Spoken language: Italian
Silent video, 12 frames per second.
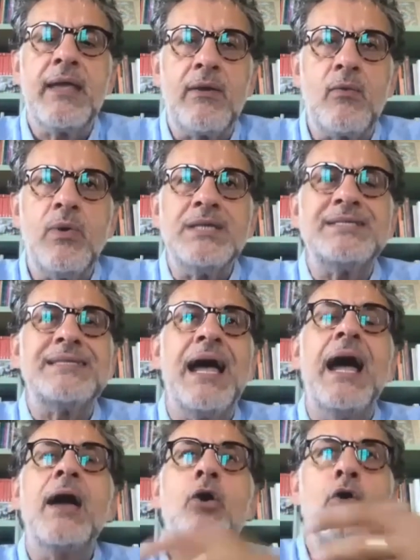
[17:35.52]

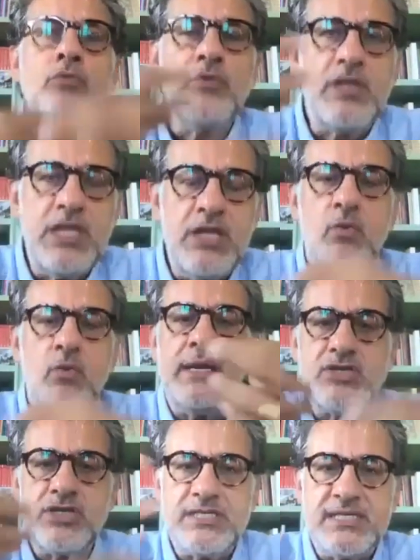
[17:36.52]
questa continua
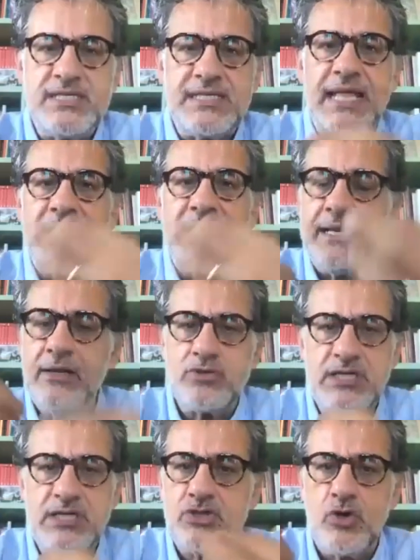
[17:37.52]
necessità di
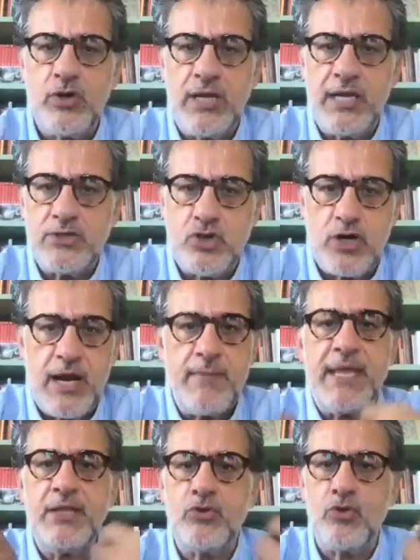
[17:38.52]
negoziazione,
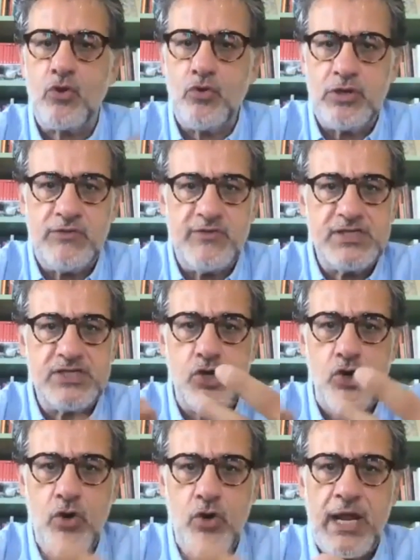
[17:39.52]
aggiornamento,
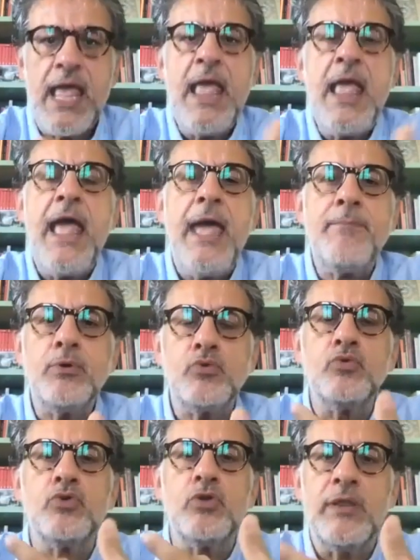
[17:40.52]
condivisione, è
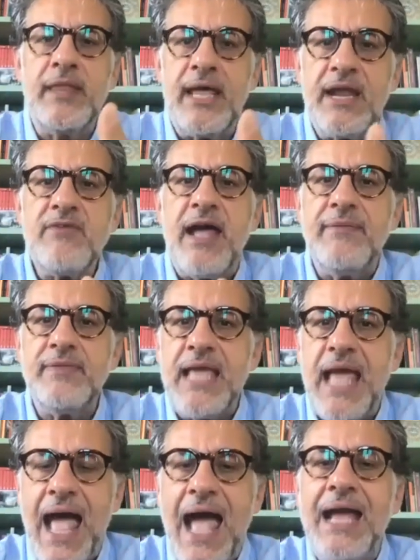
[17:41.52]
potuto andare avanti
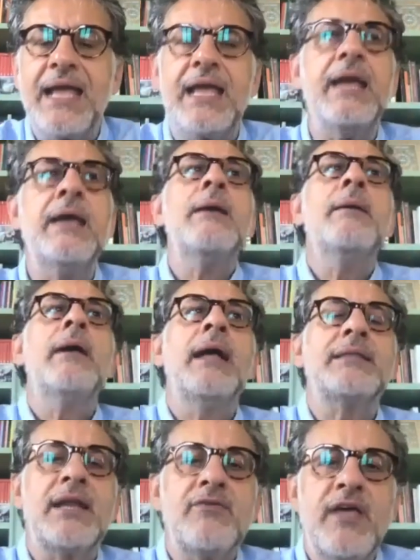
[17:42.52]
anche
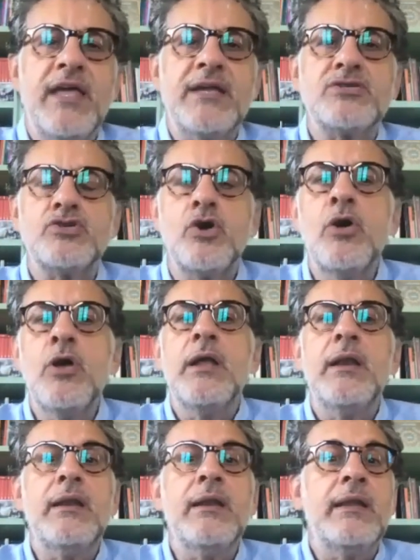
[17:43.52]
attraverso
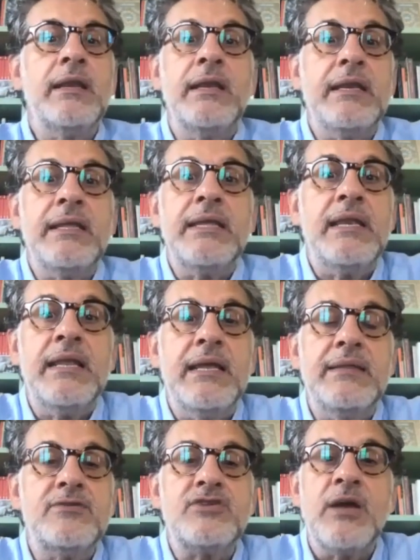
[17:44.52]

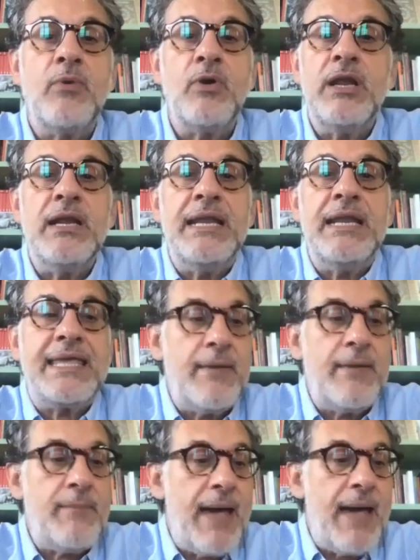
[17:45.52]
il, diciamo, le, le,
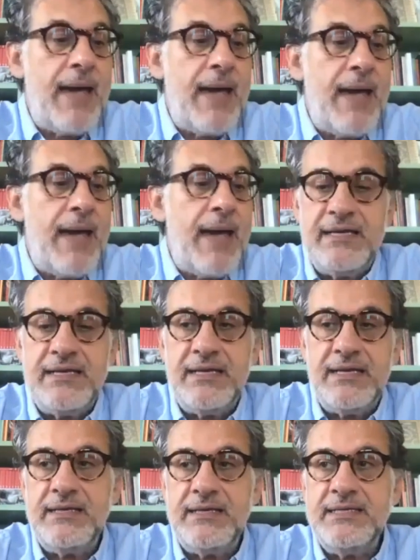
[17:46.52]
chiamate, le,
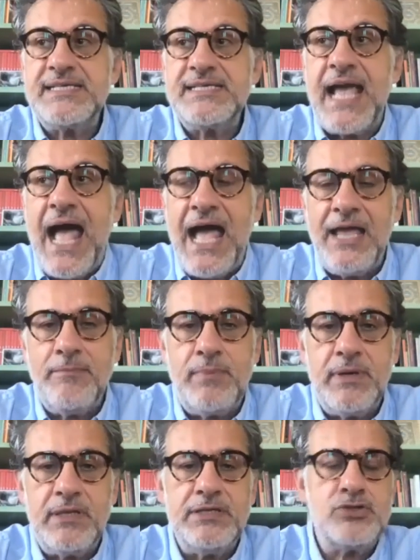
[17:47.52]
le, gli
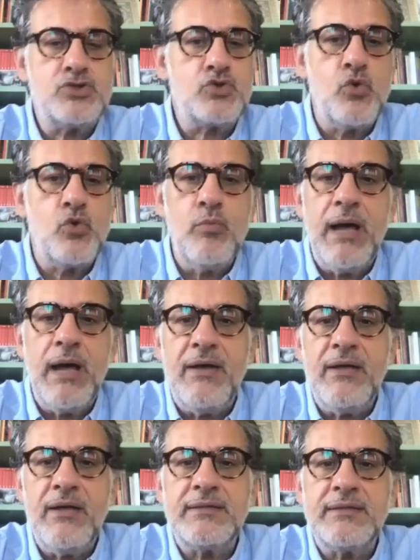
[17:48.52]
Skype, gli Zoom
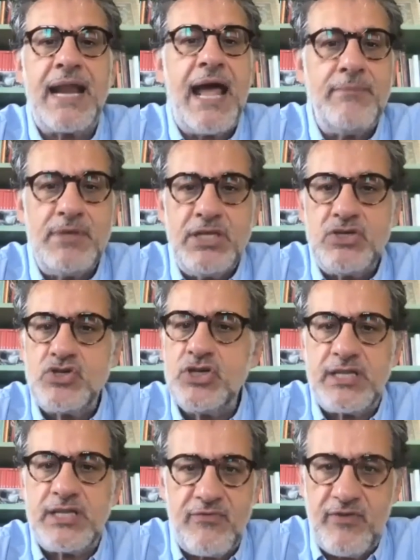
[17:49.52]
tra amici,
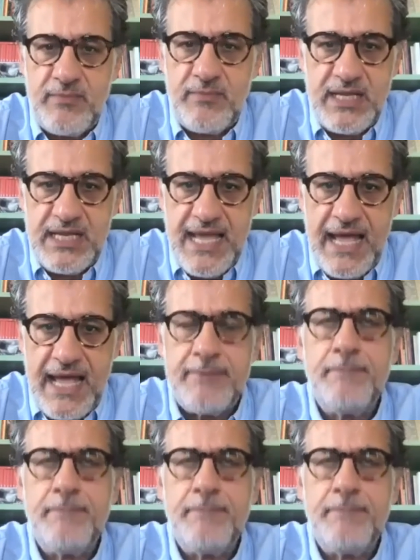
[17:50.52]
tra familiari